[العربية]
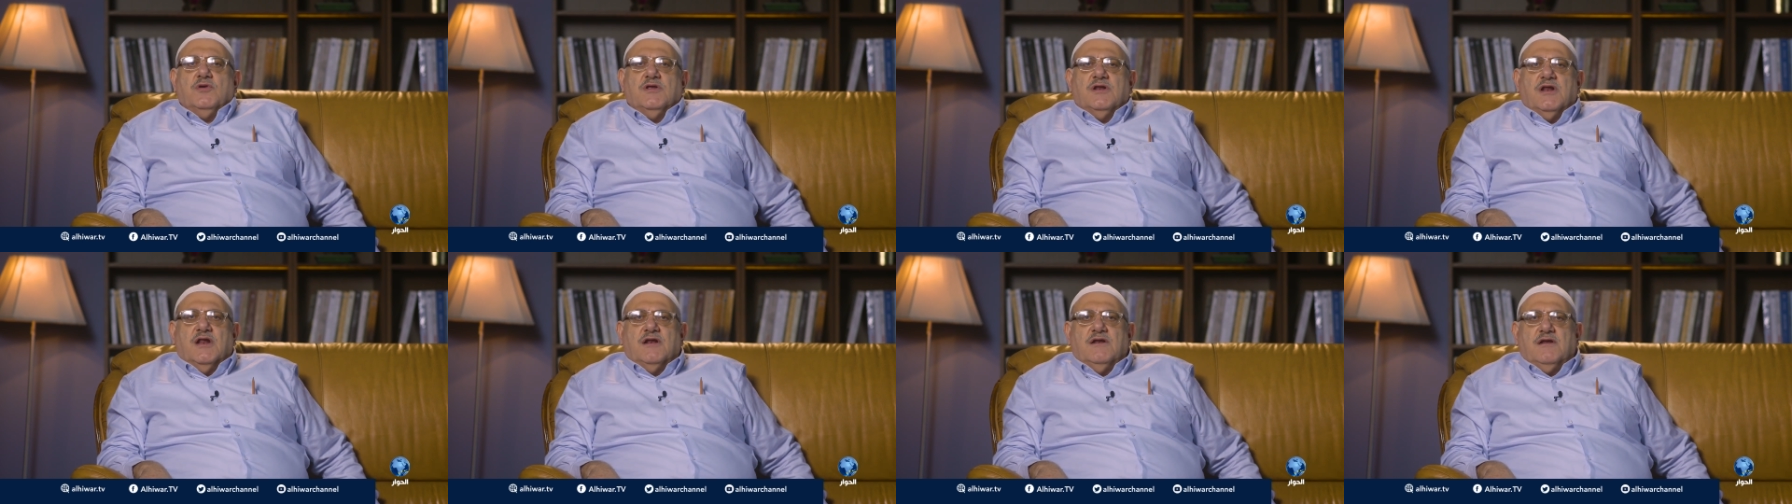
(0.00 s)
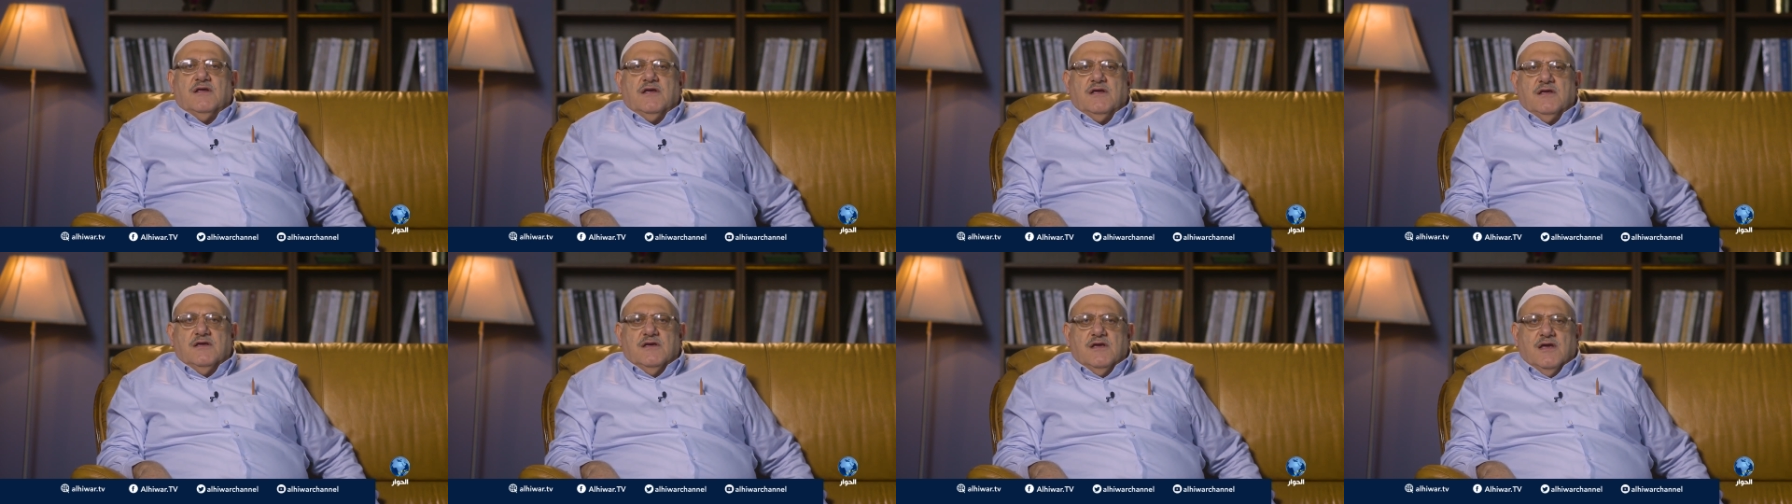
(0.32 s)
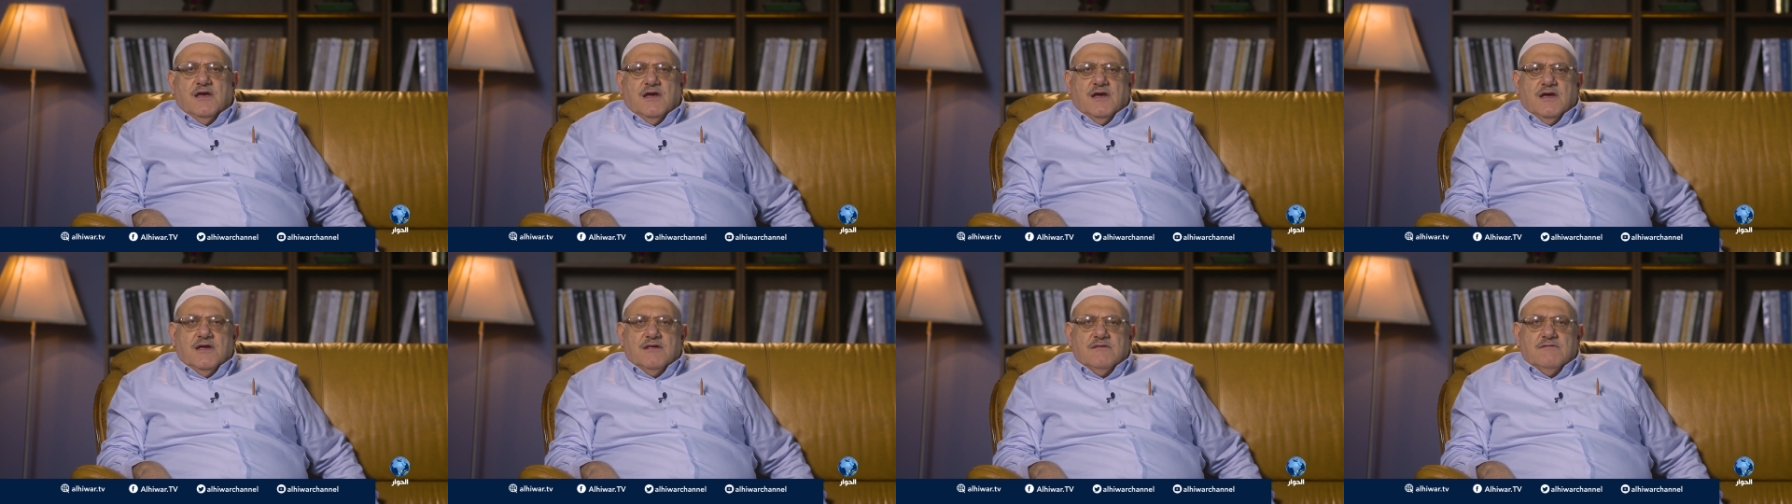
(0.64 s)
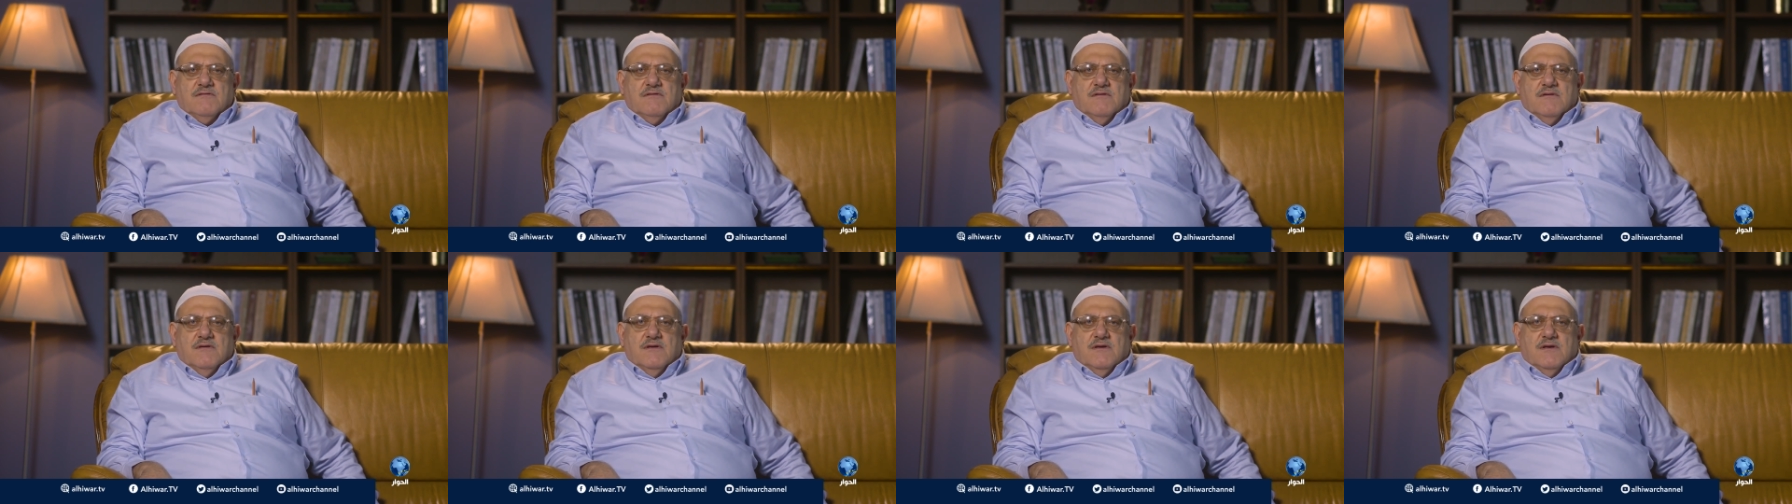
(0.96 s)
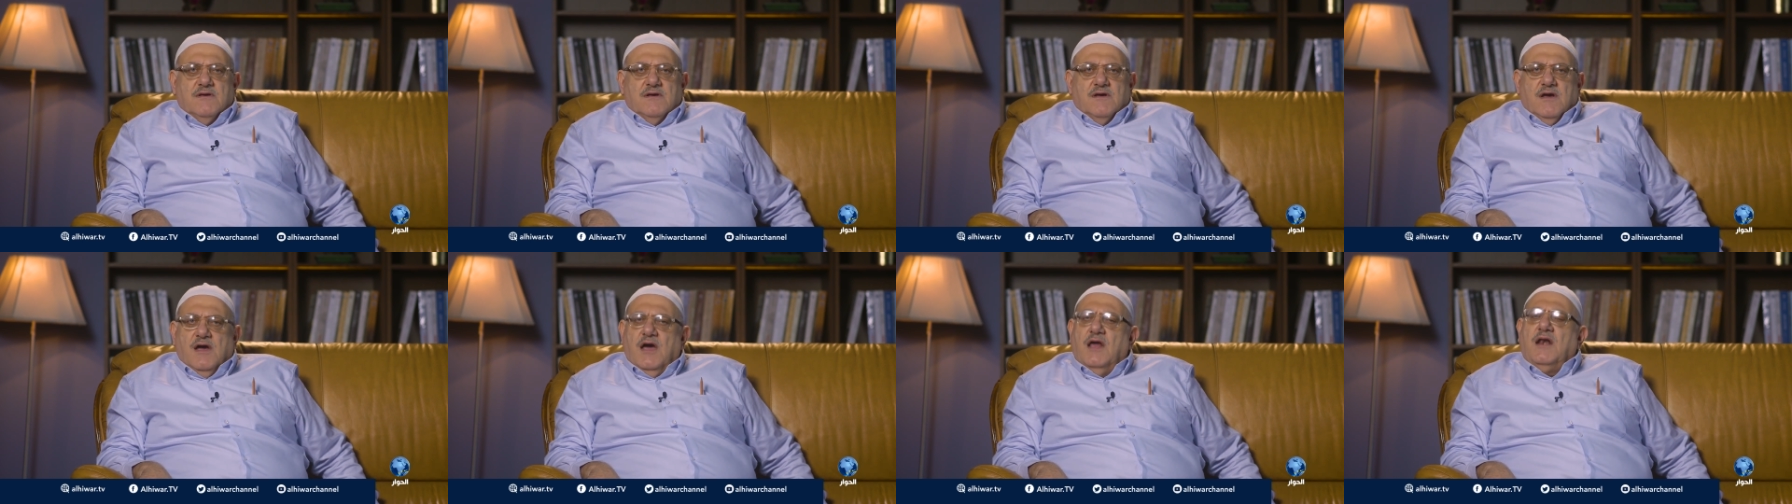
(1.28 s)
إلى الحياد
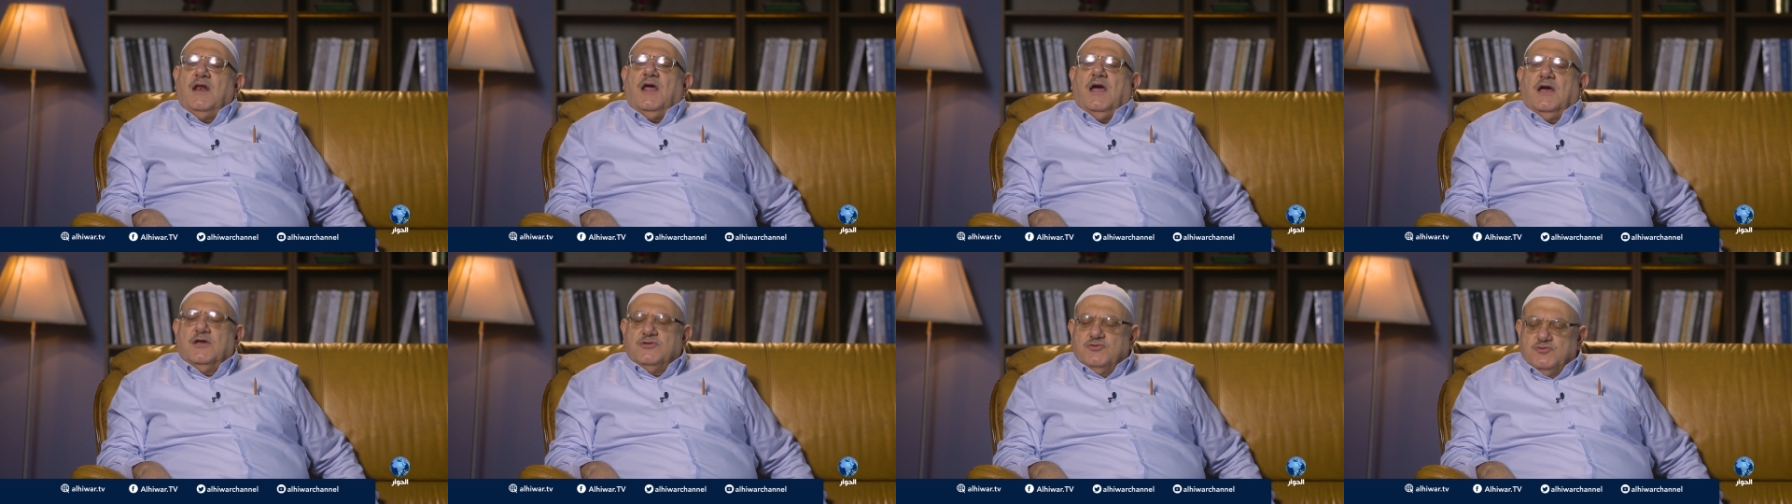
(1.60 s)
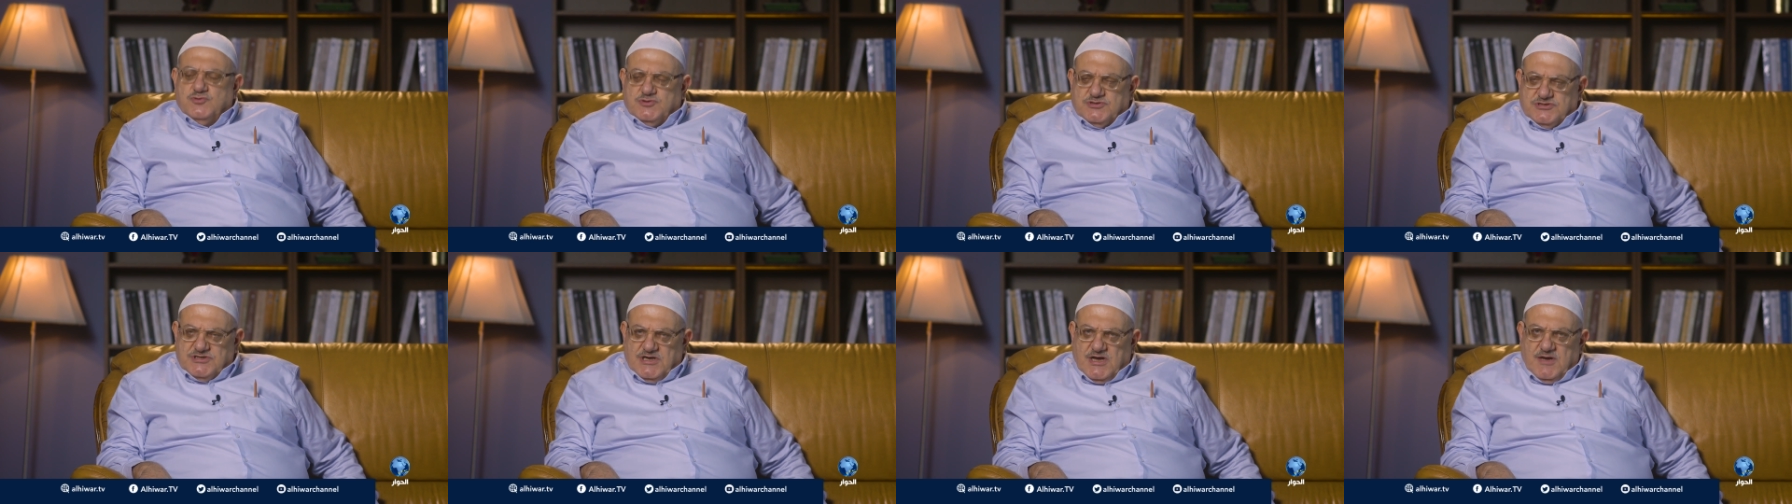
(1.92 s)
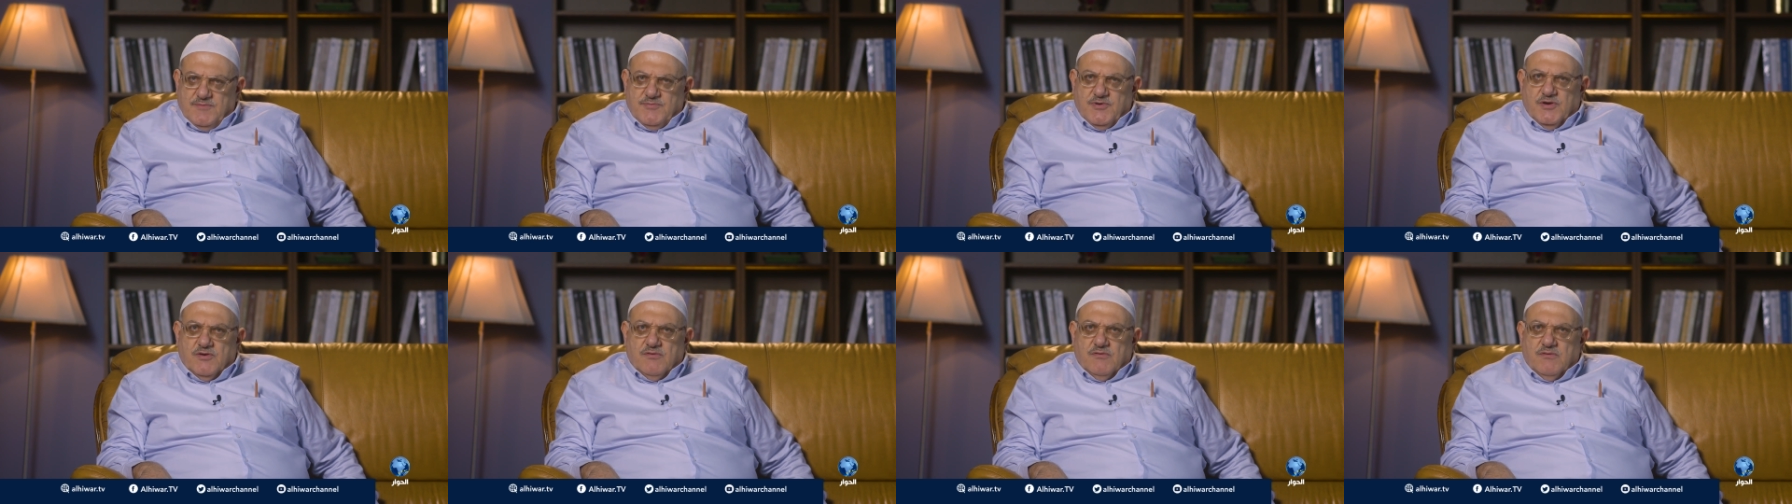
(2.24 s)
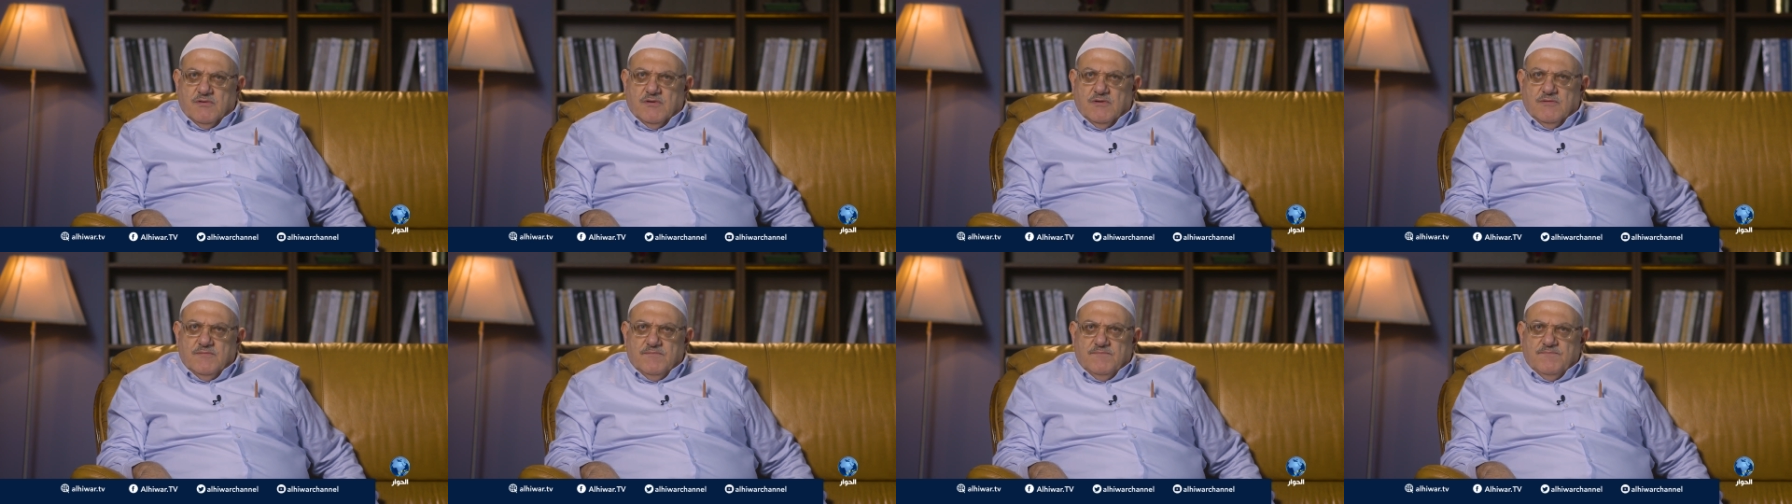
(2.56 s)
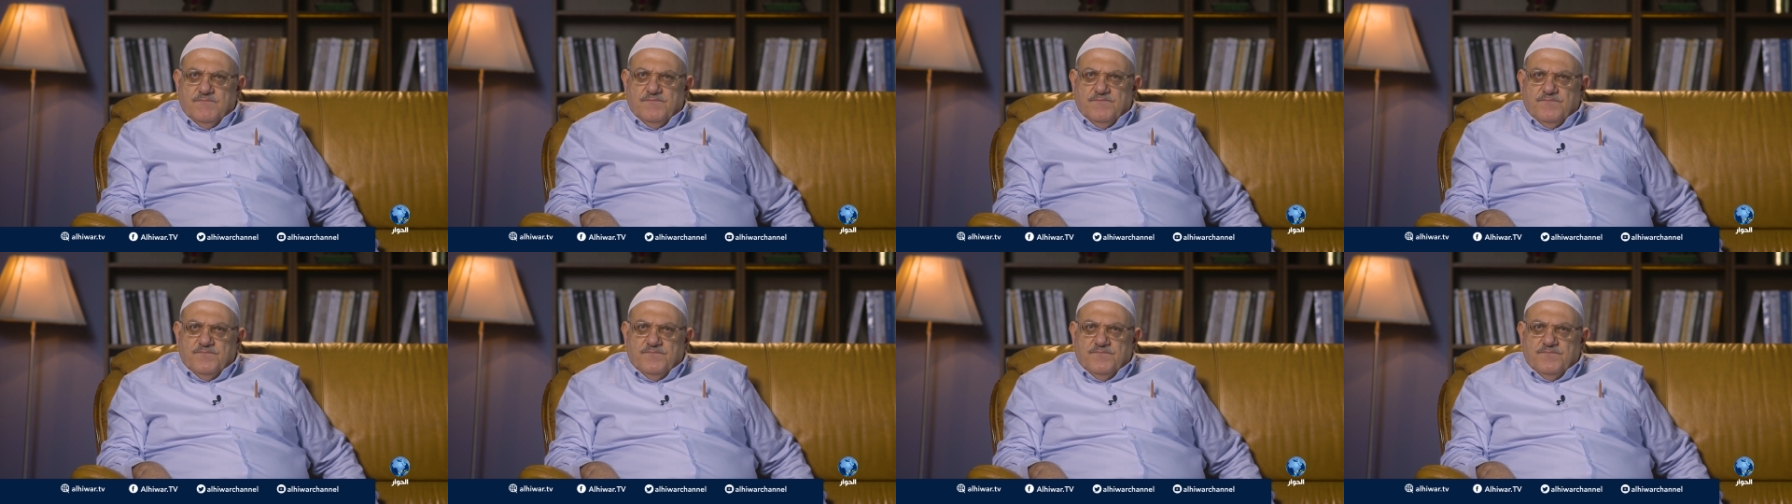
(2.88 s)
العهد السابق